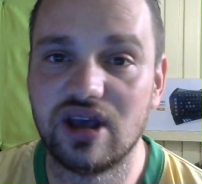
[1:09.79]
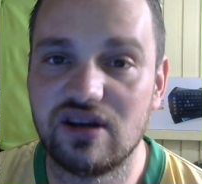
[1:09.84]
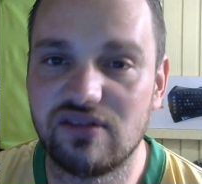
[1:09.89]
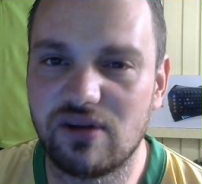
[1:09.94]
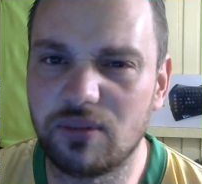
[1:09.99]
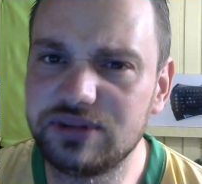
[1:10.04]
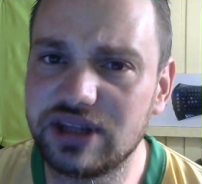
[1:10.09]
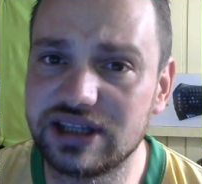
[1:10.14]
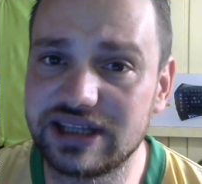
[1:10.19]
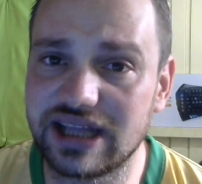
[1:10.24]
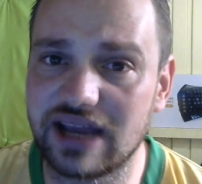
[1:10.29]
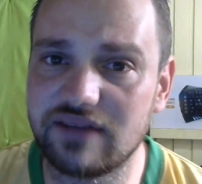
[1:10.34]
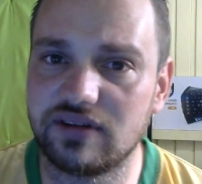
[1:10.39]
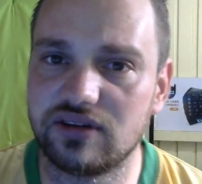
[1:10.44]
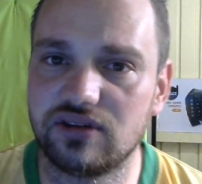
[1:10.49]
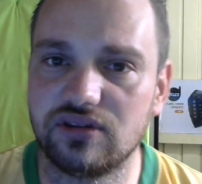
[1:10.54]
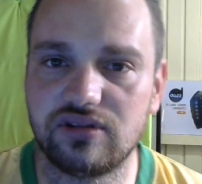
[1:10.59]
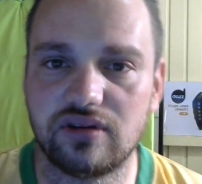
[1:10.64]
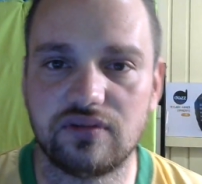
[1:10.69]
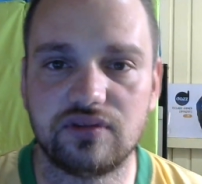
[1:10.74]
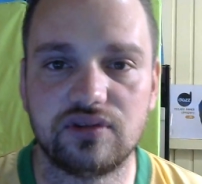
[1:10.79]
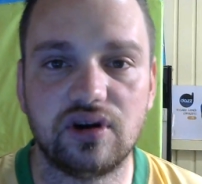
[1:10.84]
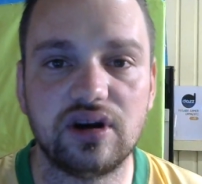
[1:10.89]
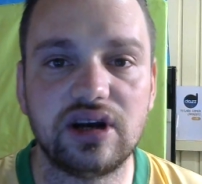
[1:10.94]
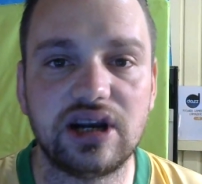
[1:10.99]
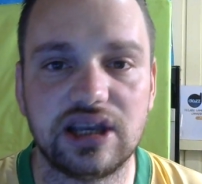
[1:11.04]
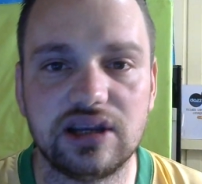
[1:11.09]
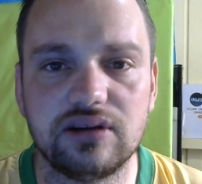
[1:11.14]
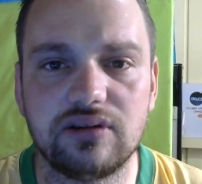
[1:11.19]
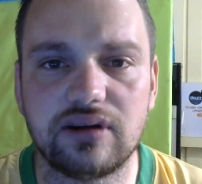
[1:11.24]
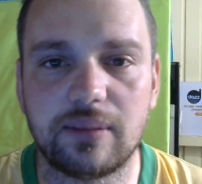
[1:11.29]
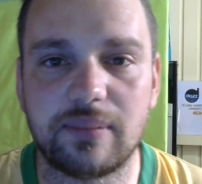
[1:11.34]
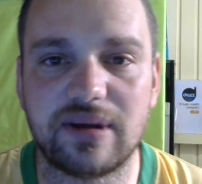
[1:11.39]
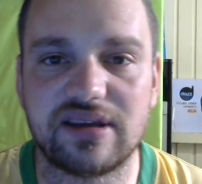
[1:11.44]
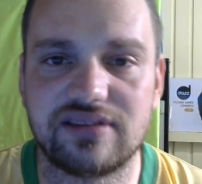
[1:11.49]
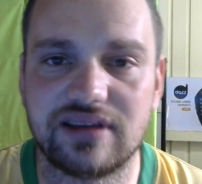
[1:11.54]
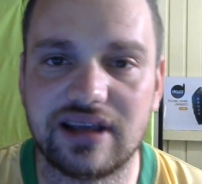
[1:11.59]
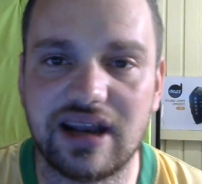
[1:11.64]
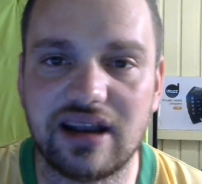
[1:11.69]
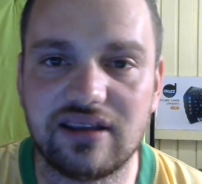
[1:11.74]
Vamos tentar invadir um servidor gringo, que é
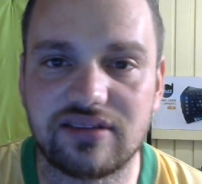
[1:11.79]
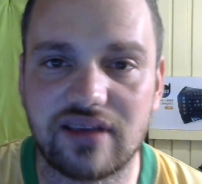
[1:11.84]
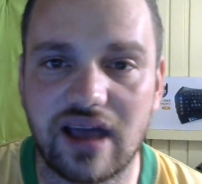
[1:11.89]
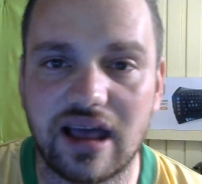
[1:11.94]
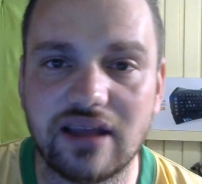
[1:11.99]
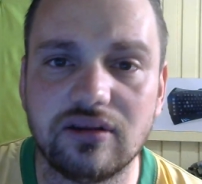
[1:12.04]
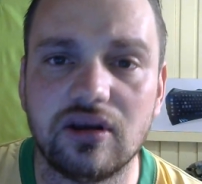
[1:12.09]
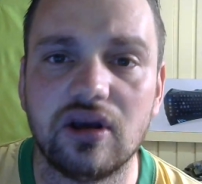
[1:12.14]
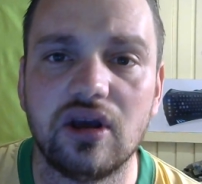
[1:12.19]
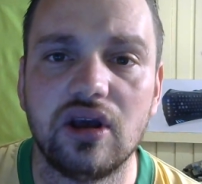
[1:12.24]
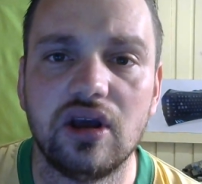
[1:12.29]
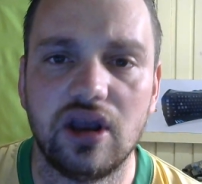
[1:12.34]
mais engraçado.